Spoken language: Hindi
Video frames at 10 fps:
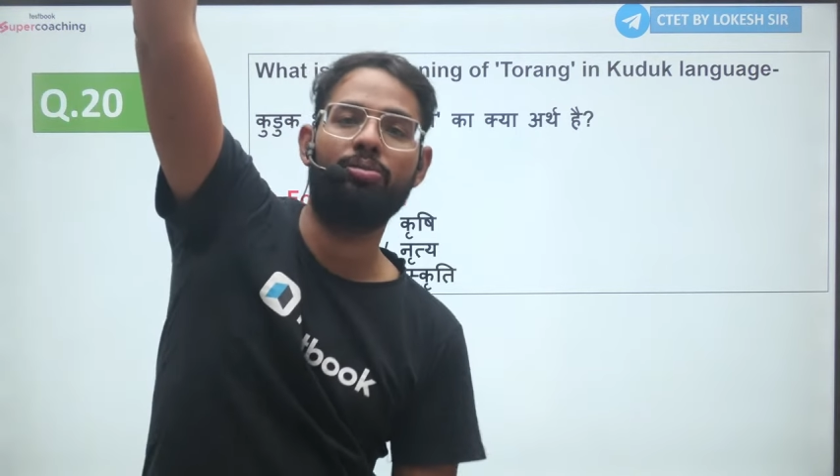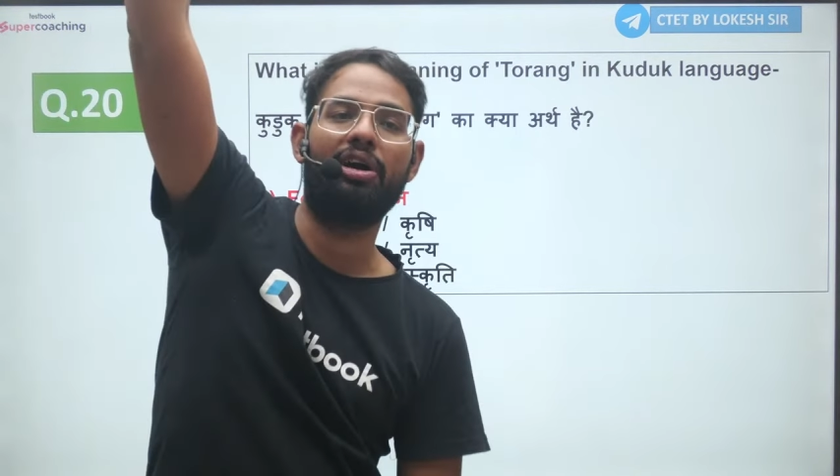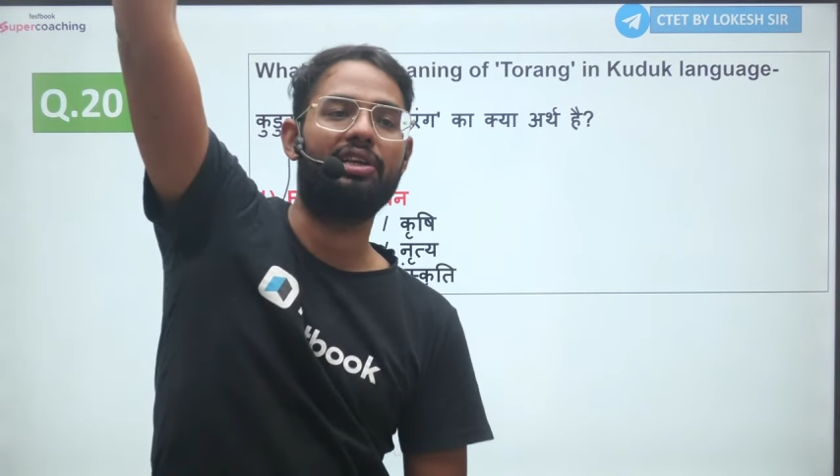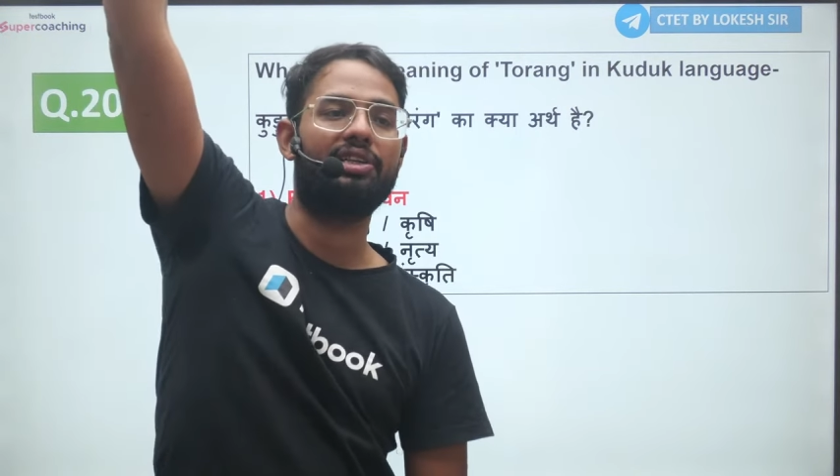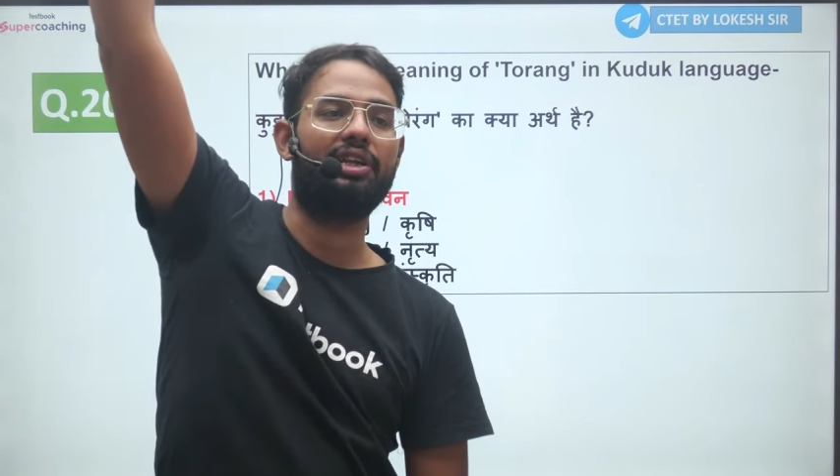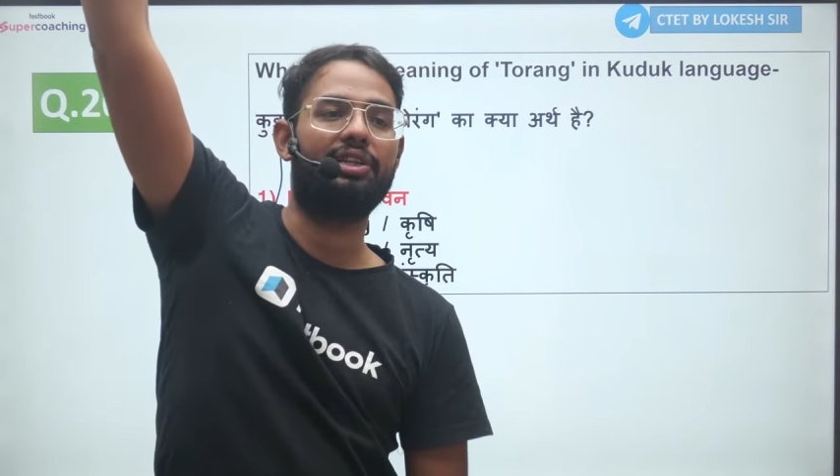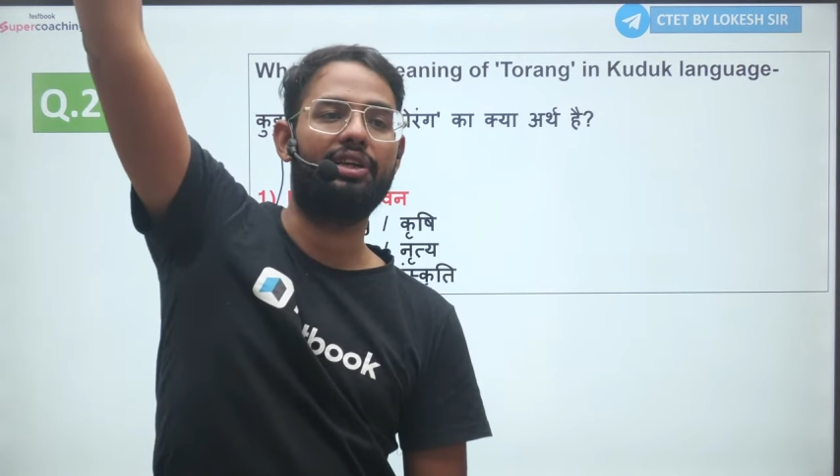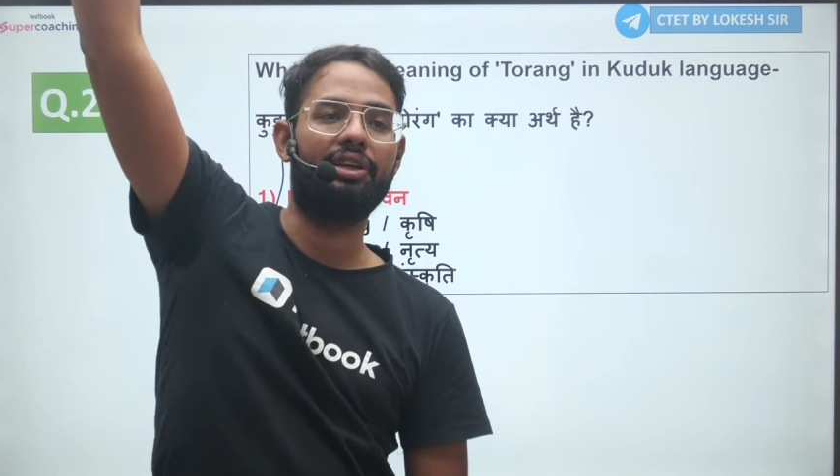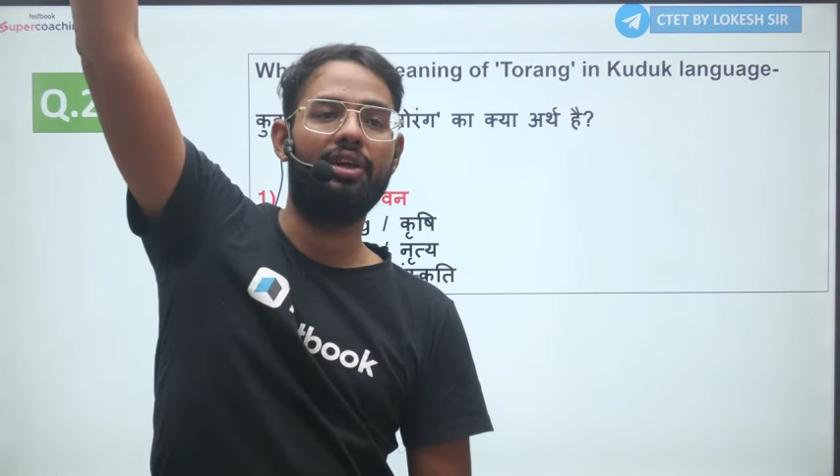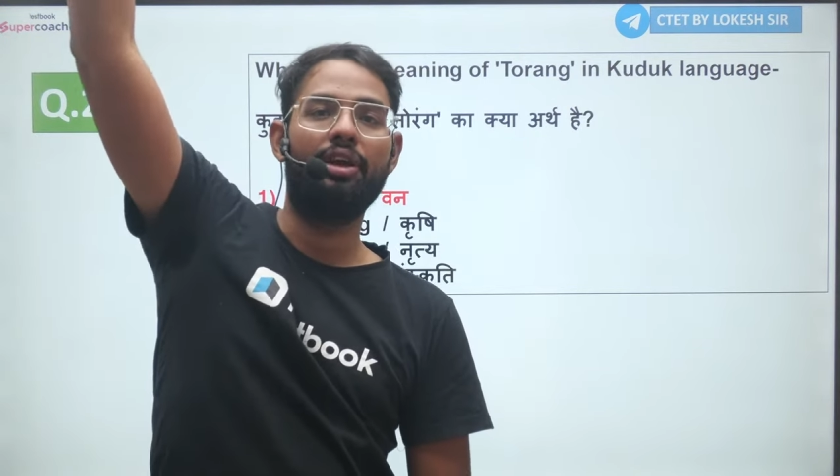तुम्हारे साथ है
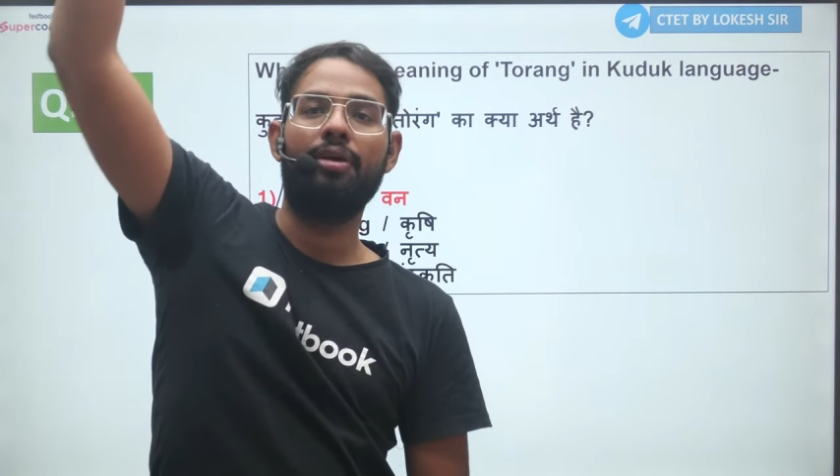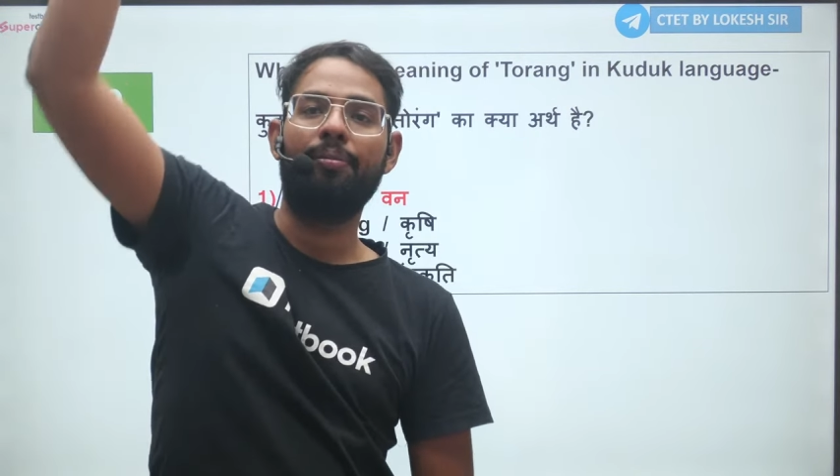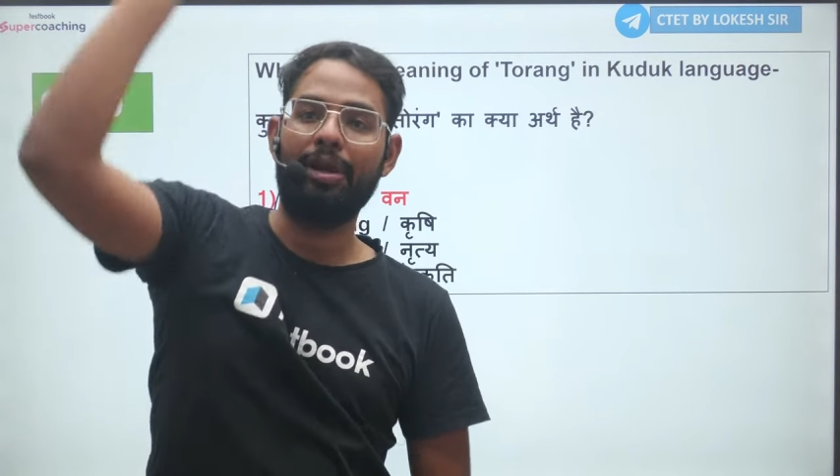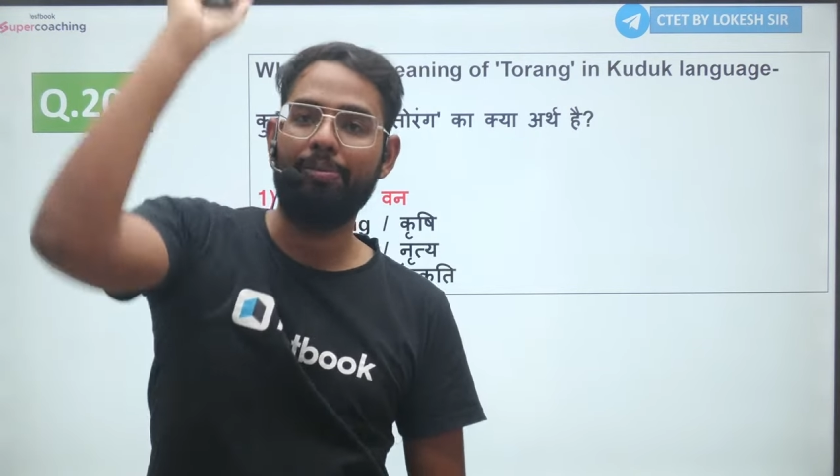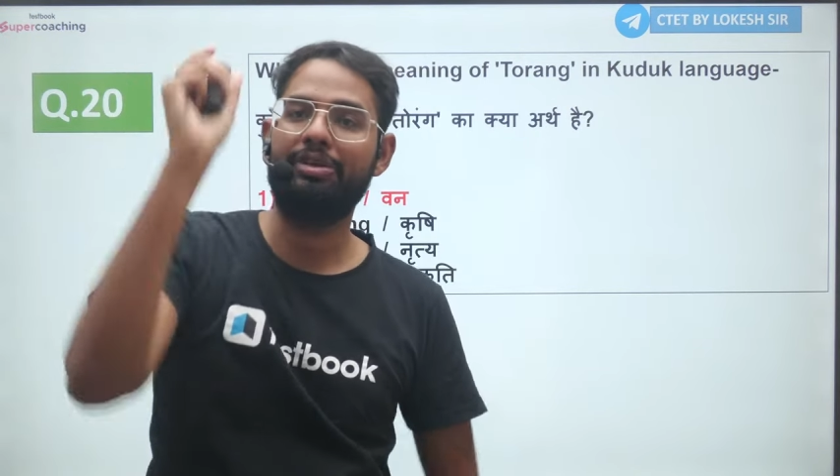मैंने